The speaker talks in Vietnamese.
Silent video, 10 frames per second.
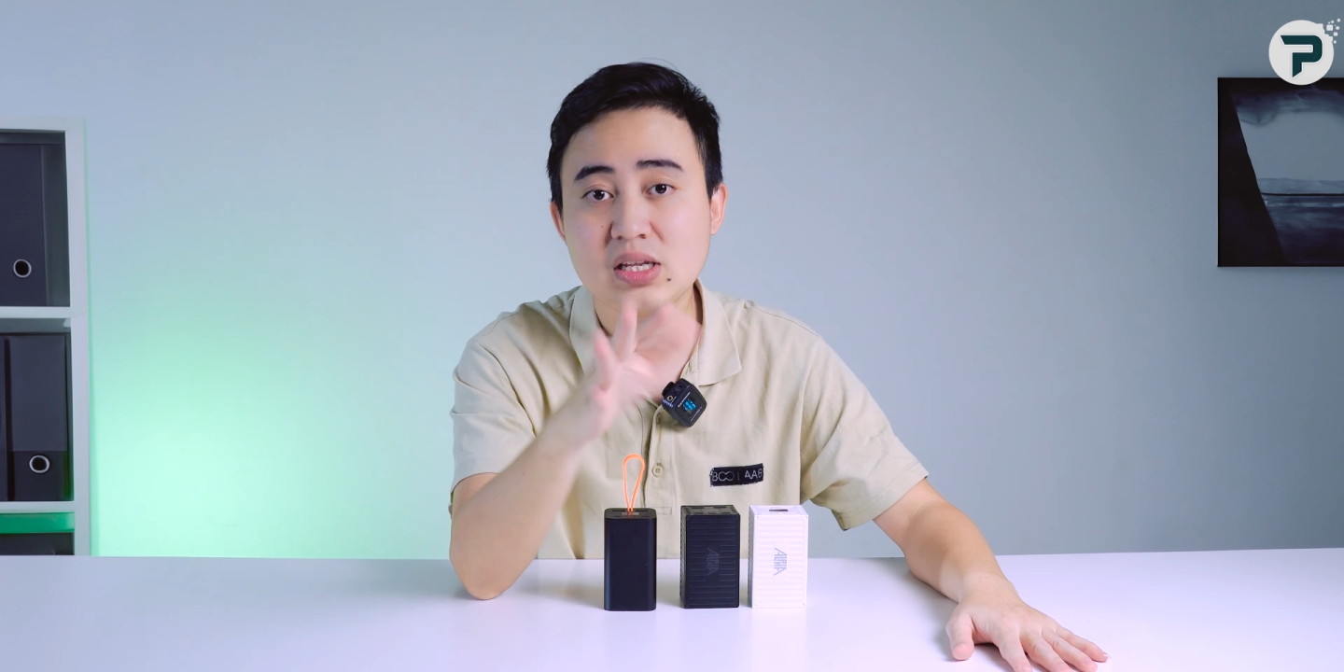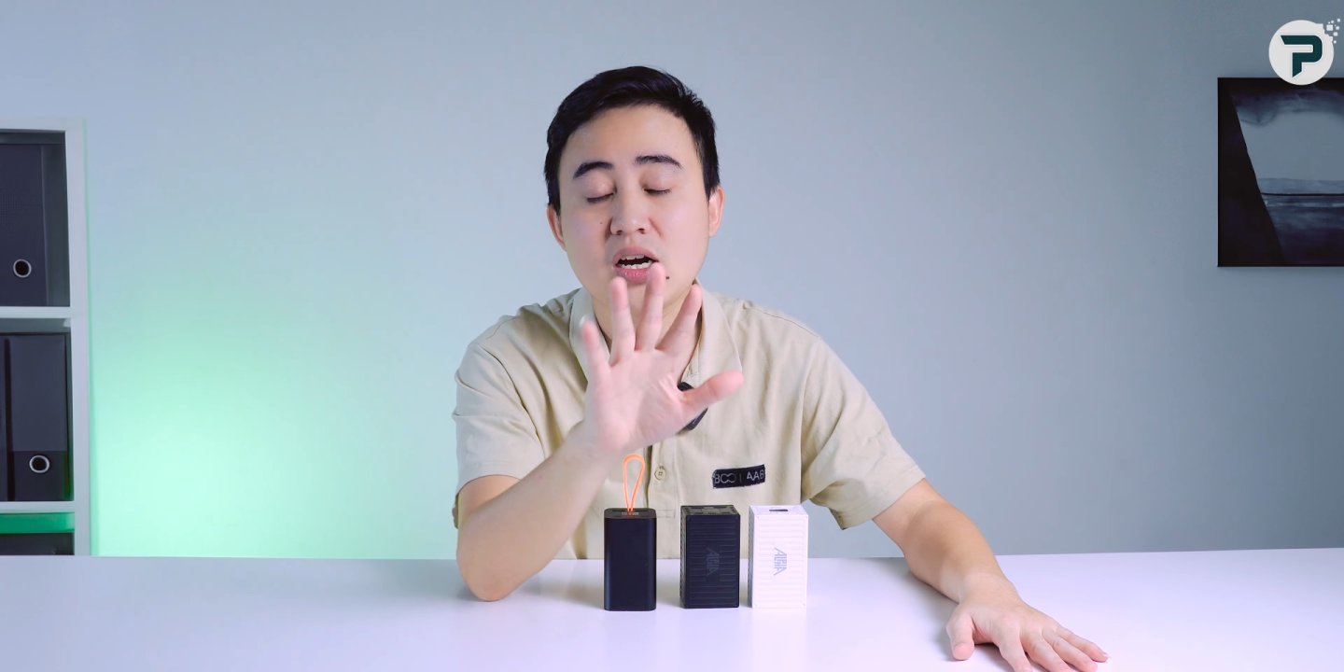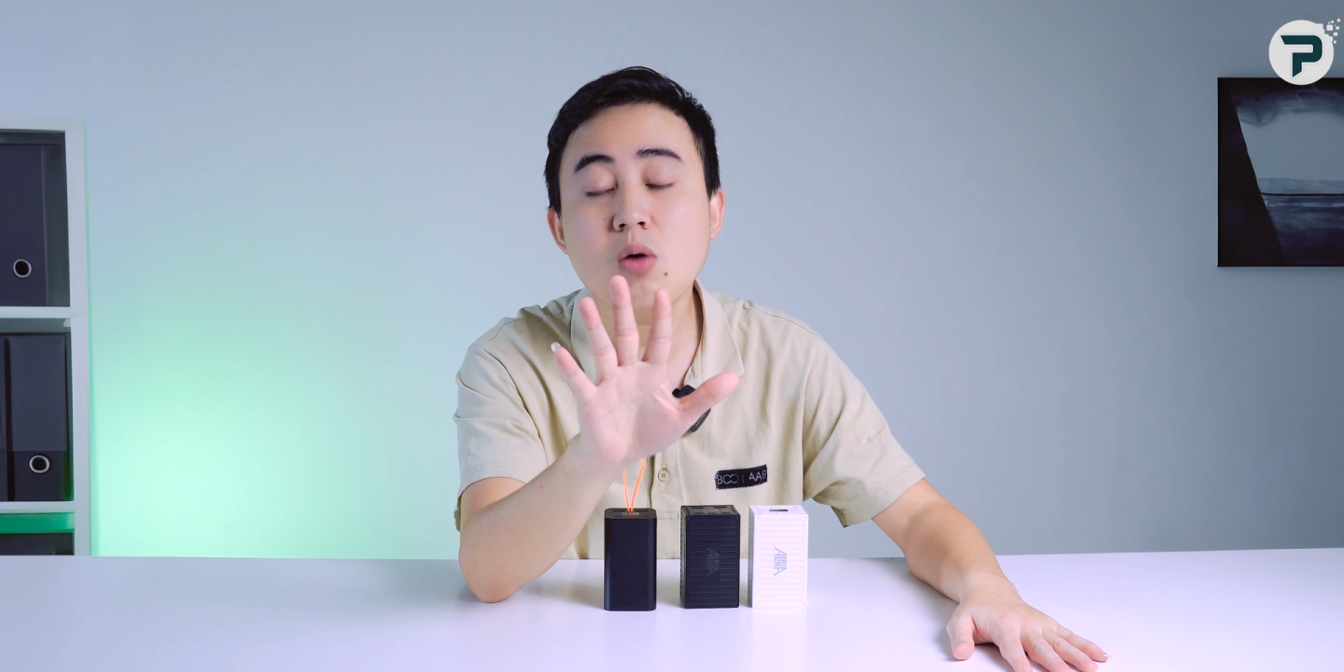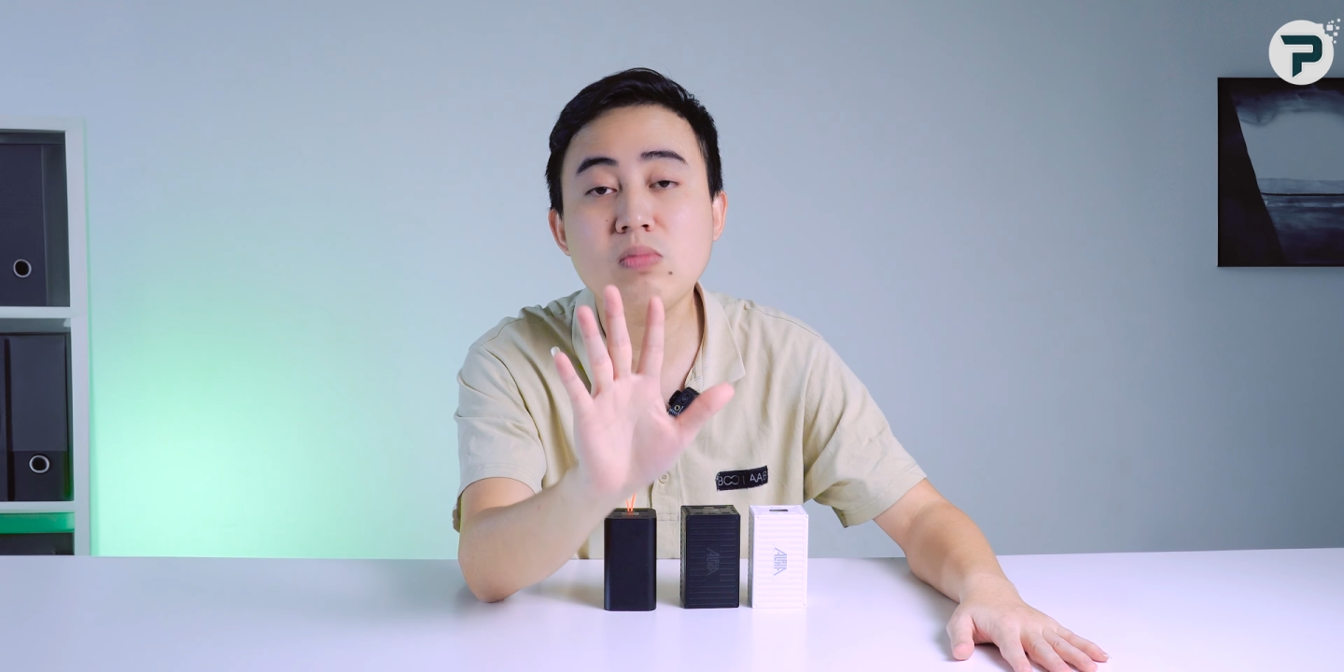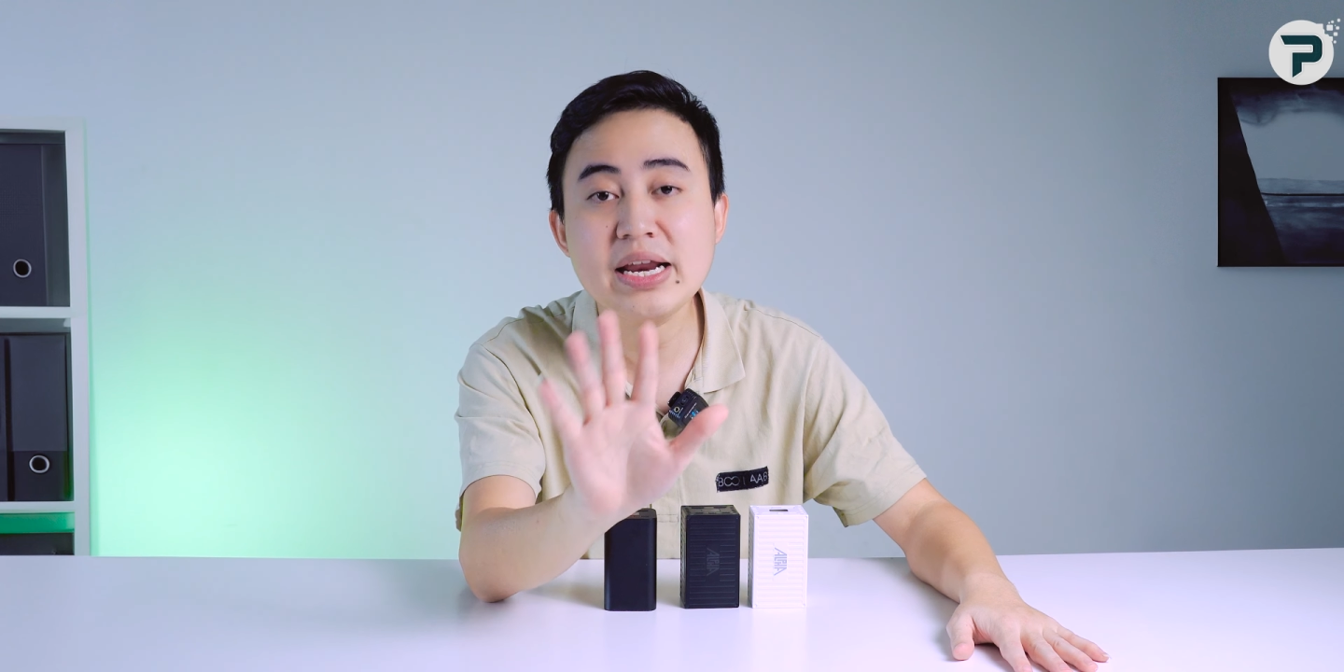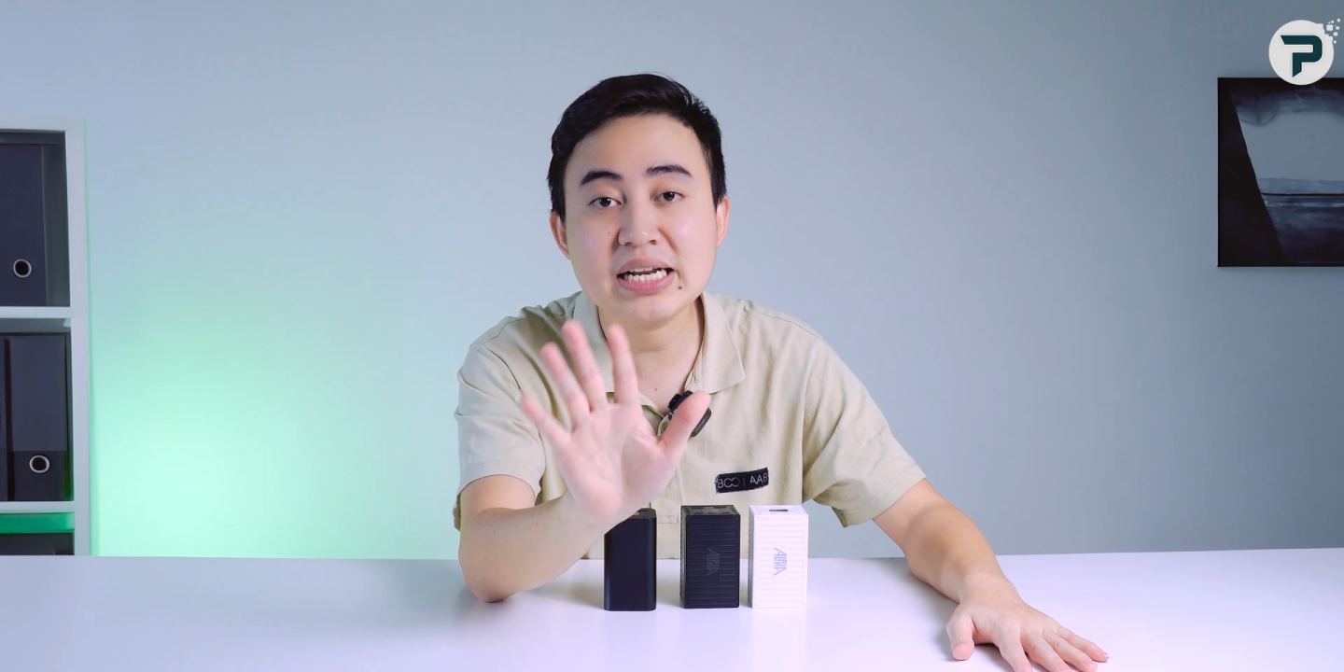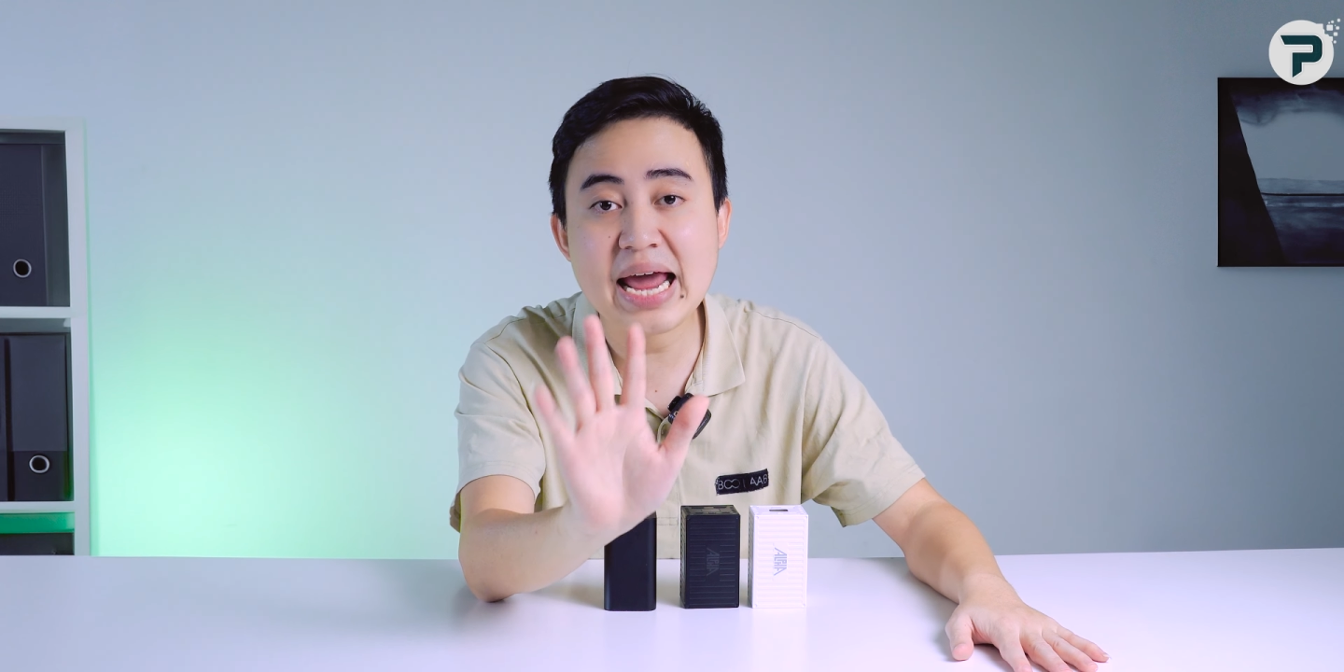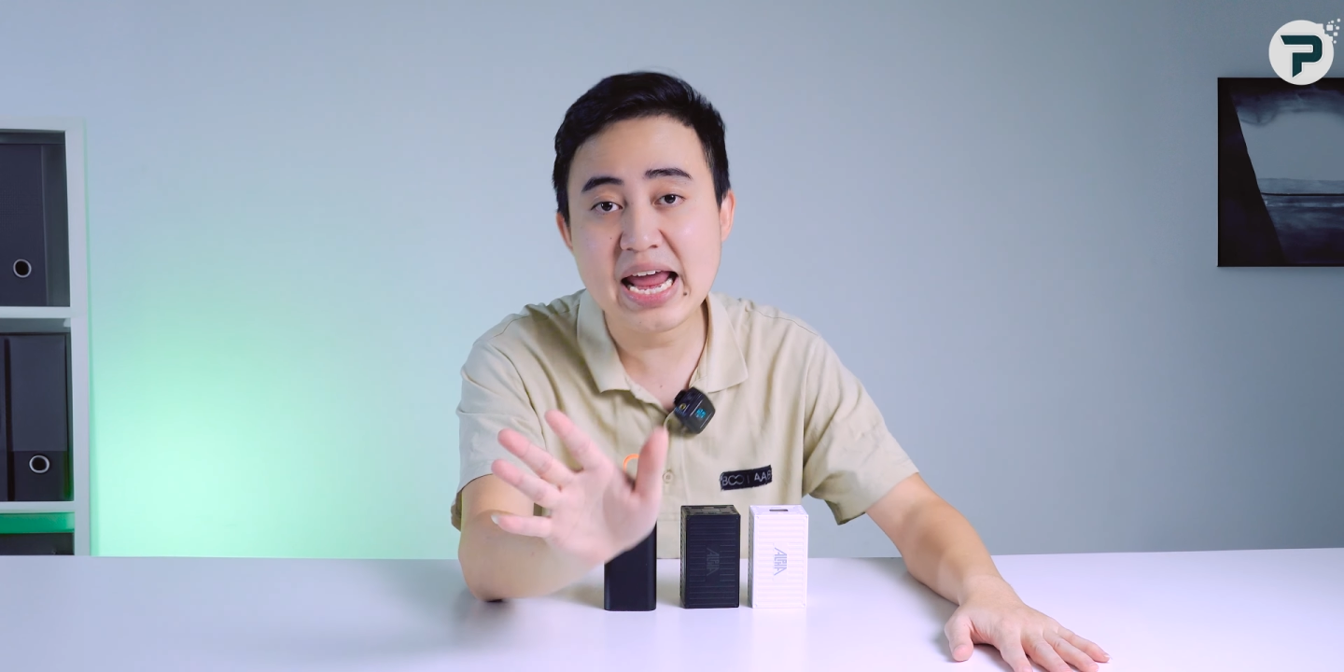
thì không nên